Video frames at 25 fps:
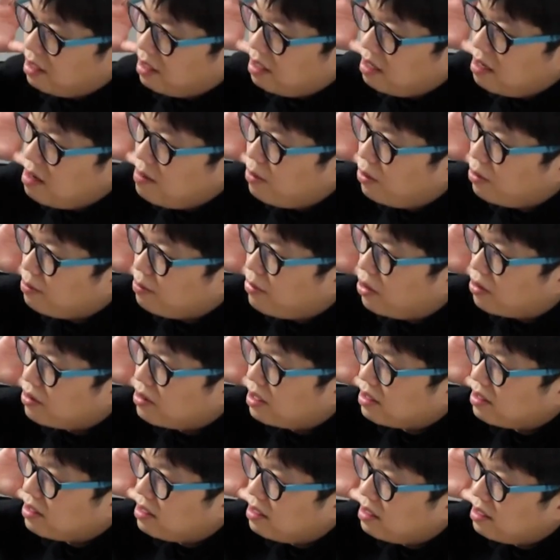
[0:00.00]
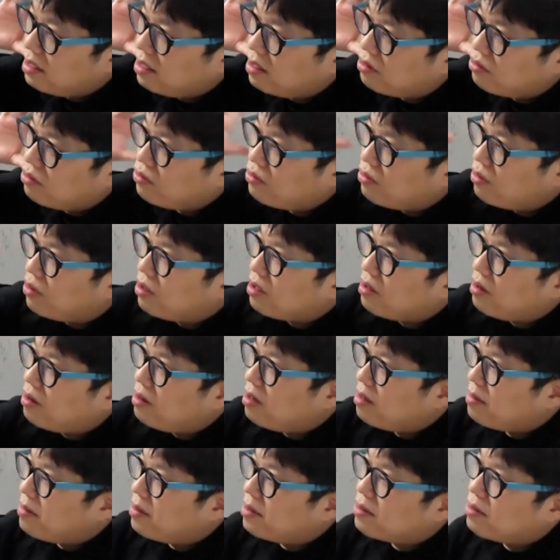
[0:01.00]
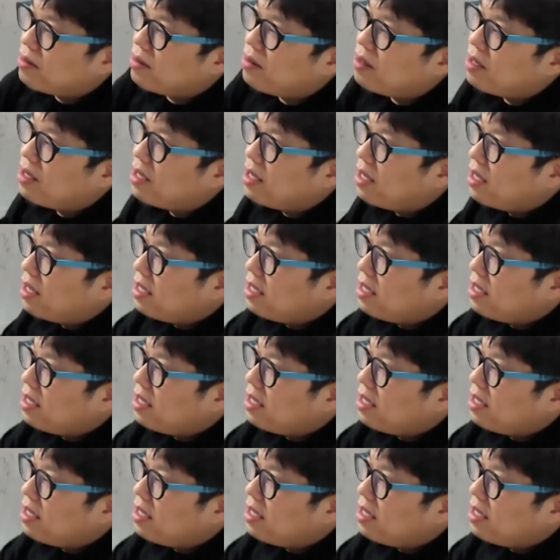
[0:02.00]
일본 병사들이 이제 뚜껑이 열리면서